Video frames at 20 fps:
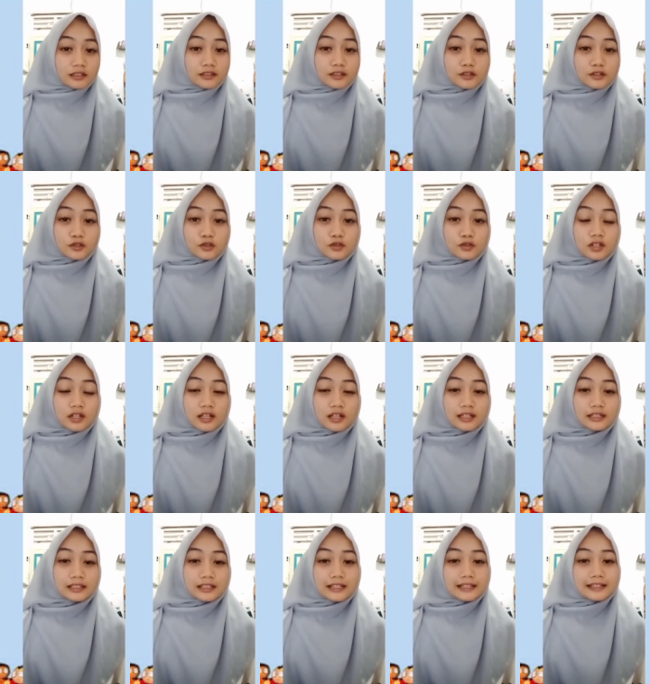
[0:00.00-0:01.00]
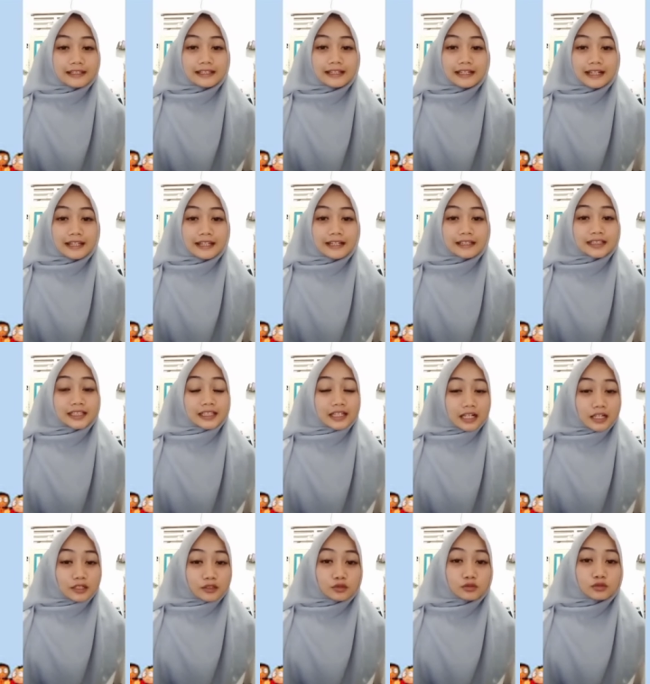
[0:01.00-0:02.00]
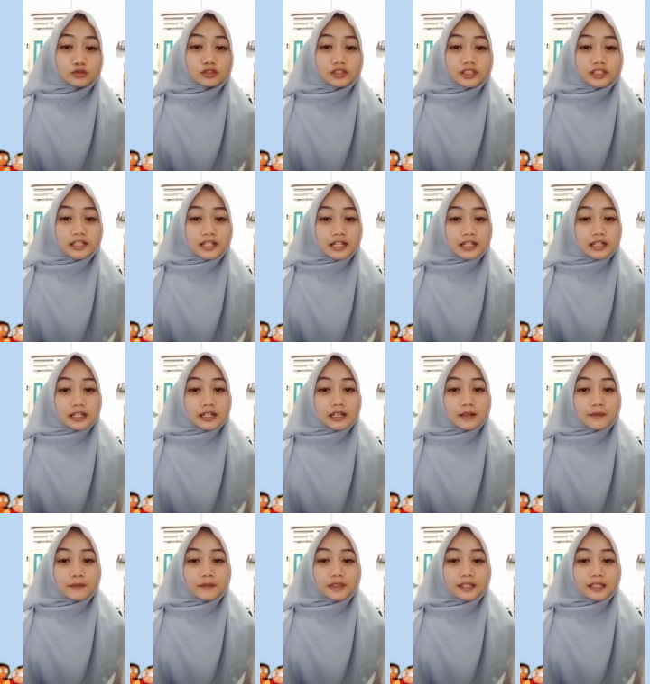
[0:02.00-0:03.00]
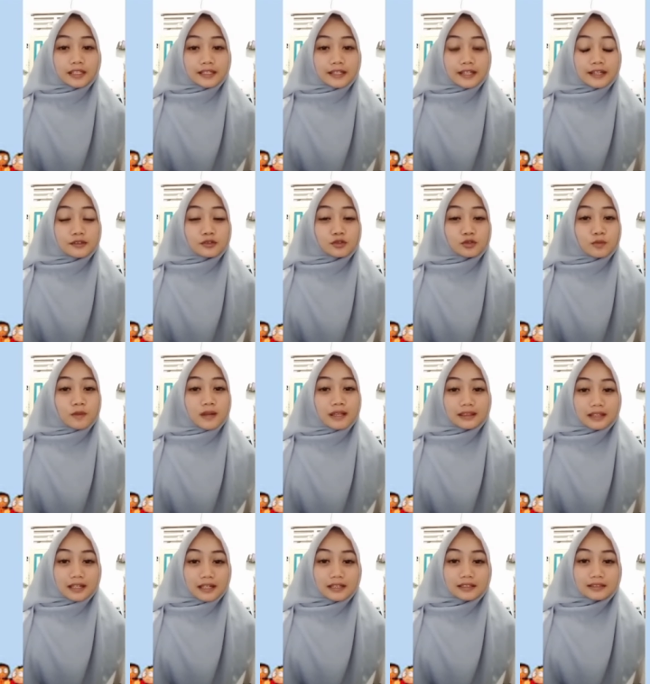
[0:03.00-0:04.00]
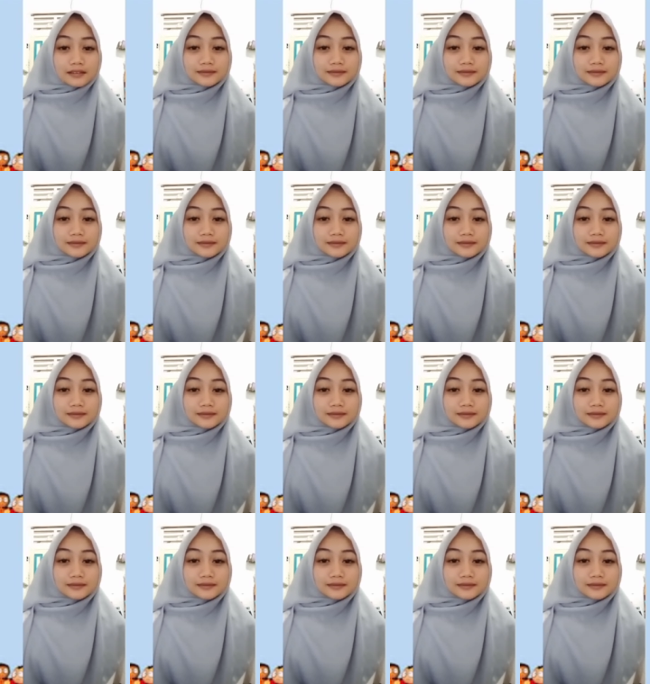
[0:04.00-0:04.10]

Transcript: dan juga nilai-nilai yang terkandung di dalam tarian Jubata.